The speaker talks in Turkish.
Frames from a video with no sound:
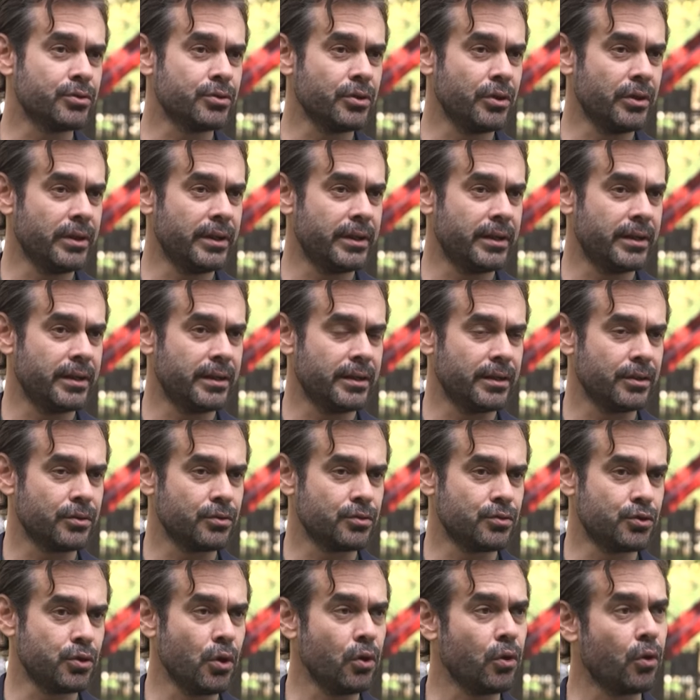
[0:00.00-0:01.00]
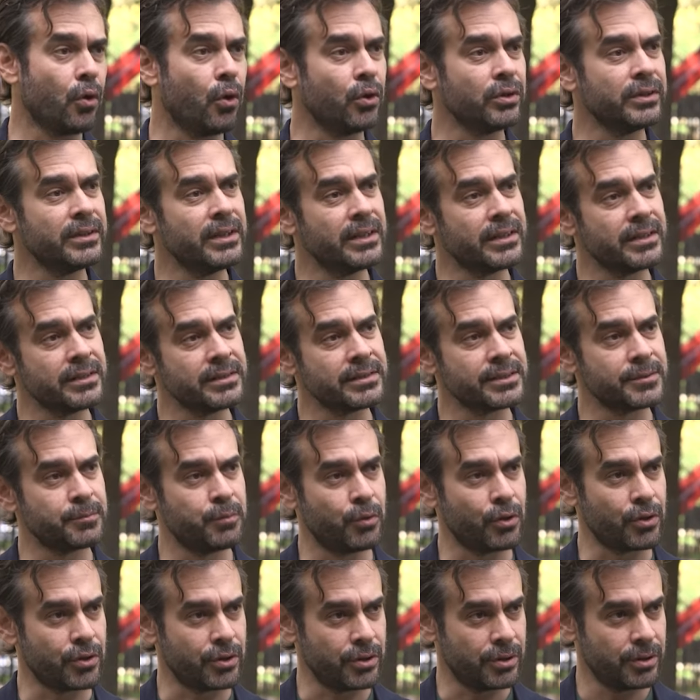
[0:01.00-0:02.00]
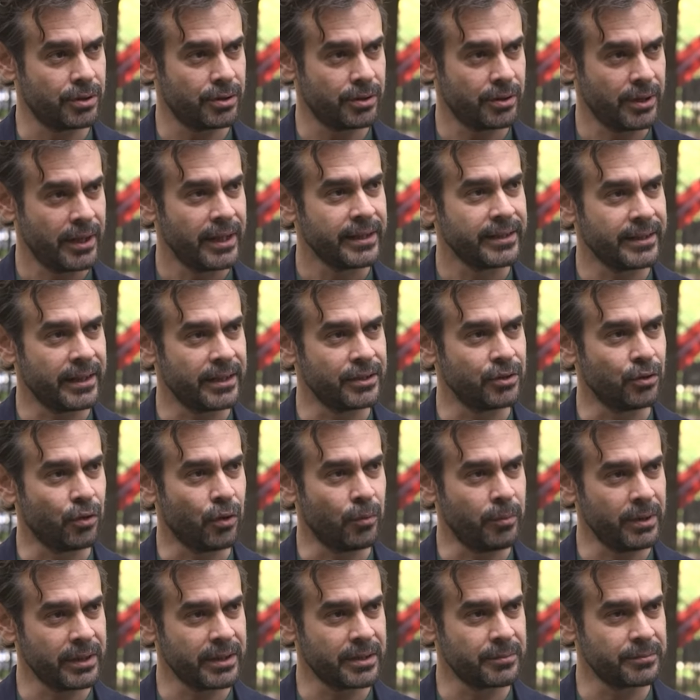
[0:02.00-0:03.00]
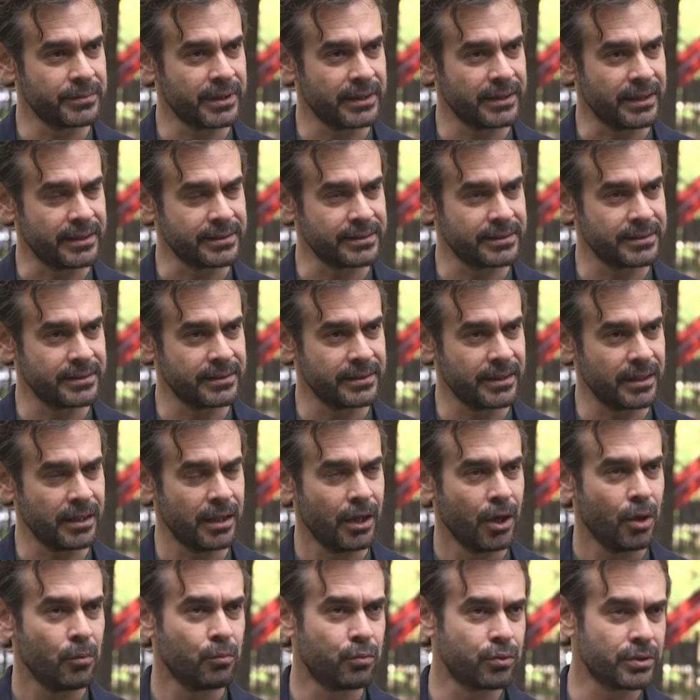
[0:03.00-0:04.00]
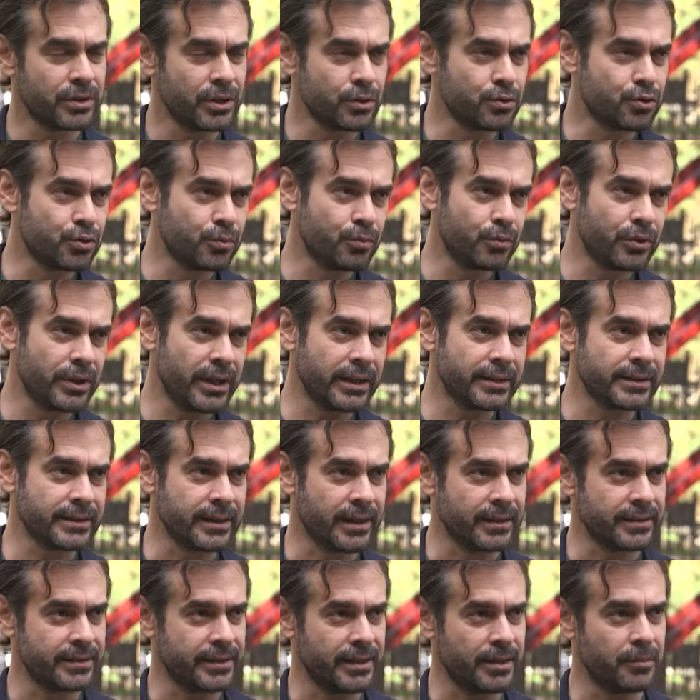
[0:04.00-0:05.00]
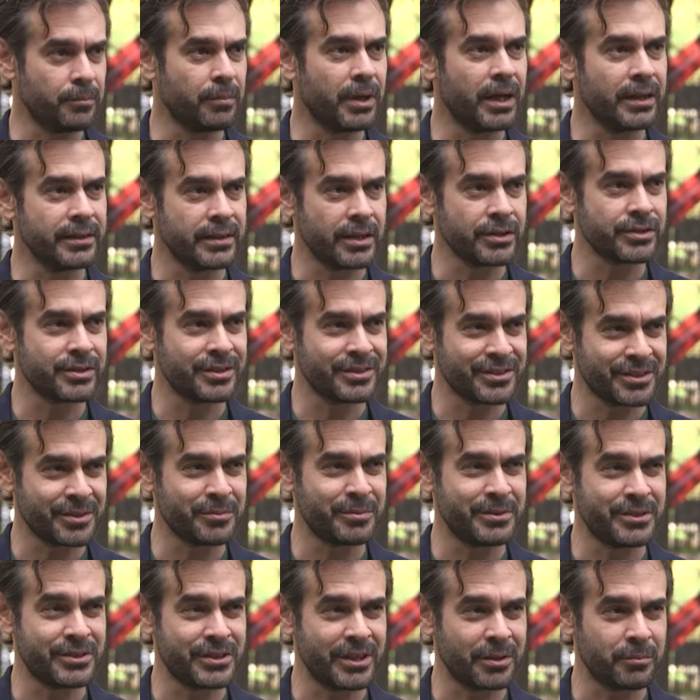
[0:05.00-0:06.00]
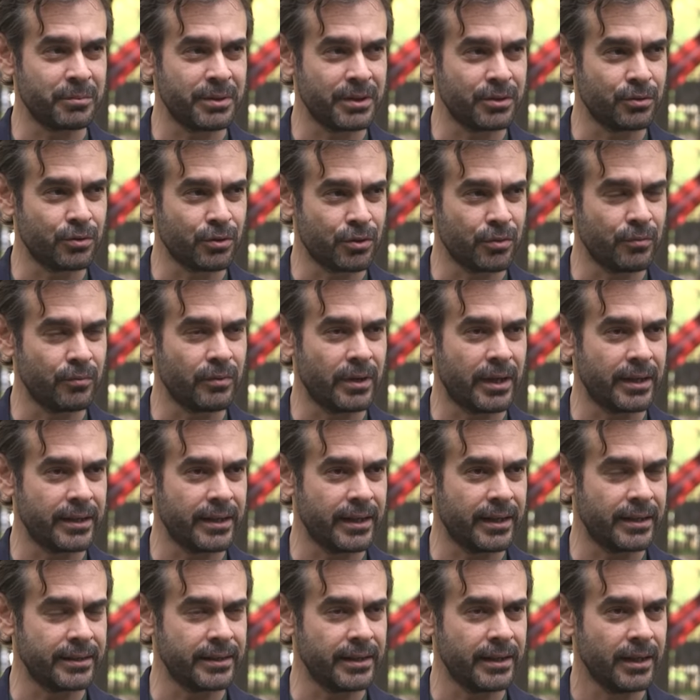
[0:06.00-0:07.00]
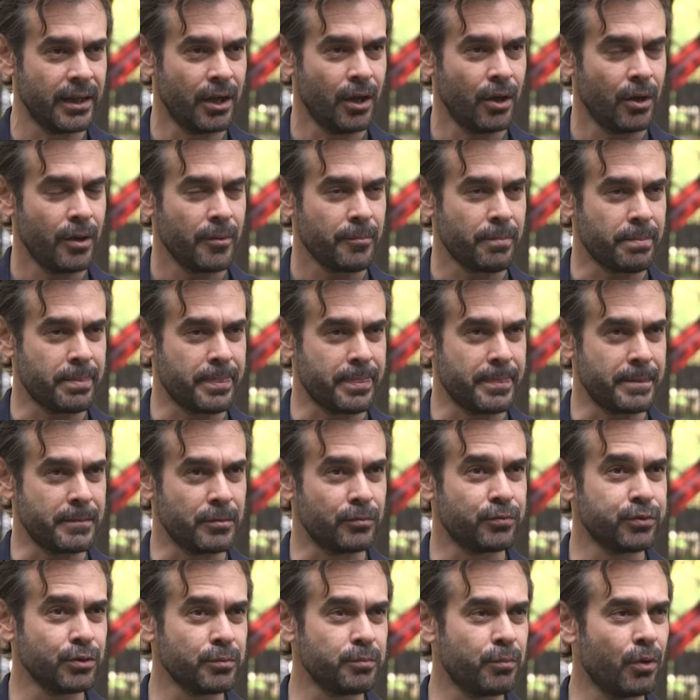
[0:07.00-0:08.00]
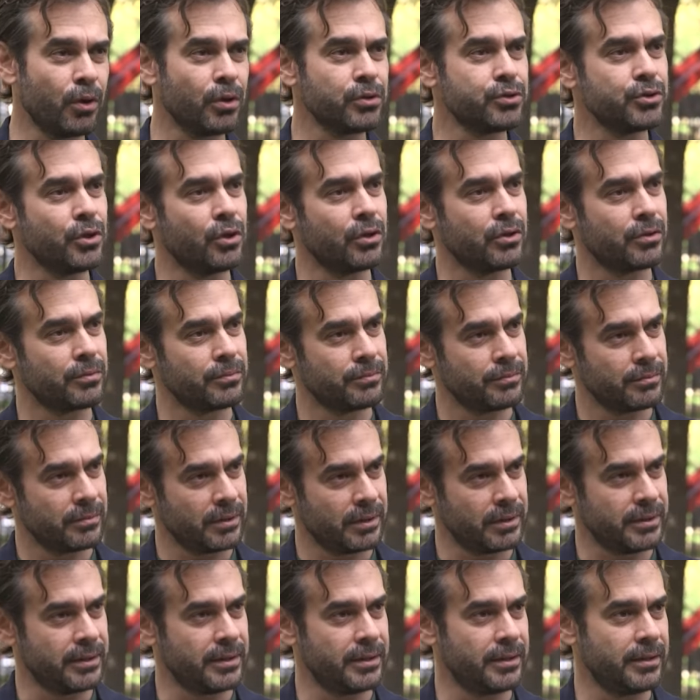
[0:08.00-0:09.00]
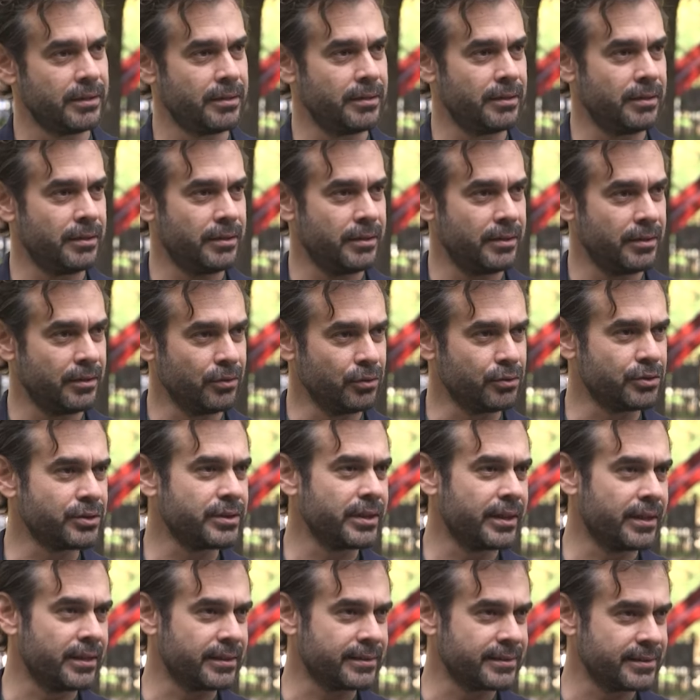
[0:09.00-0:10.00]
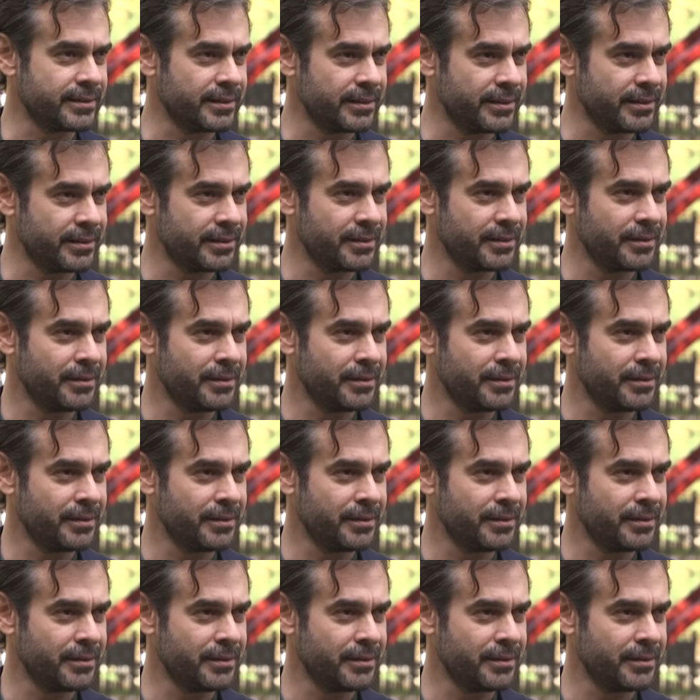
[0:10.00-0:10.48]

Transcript: şöyle çok onların sporu. Yani o bakımdan aslında burada Cumhuriyet'le de bağdaşlaşabilecek bir durum var. Yani futbol çok hani e, uluslararası